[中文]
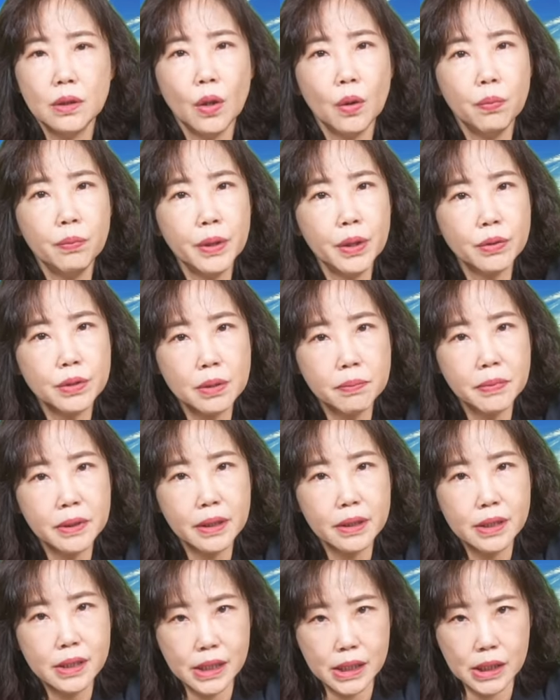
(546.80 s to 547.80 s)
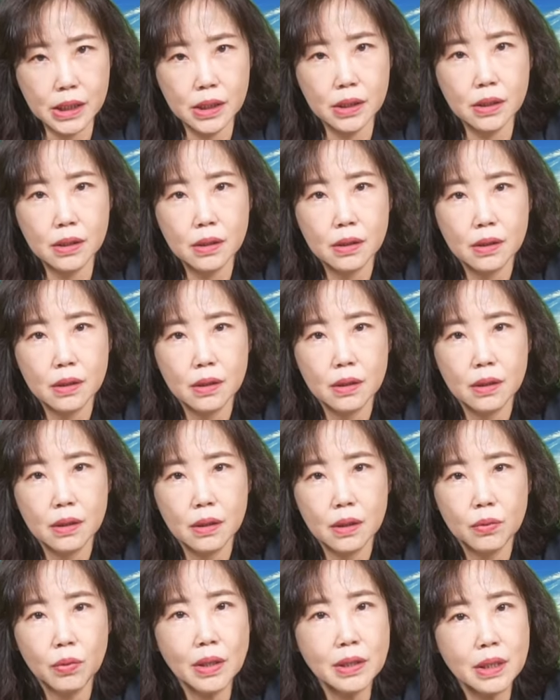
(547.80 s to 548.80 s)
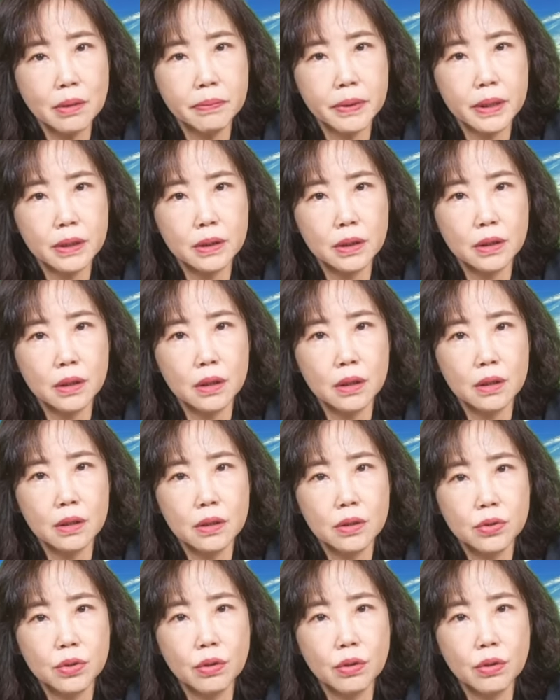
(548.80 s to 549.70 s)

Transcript: 有没有这么的急？Rosenberg 呢，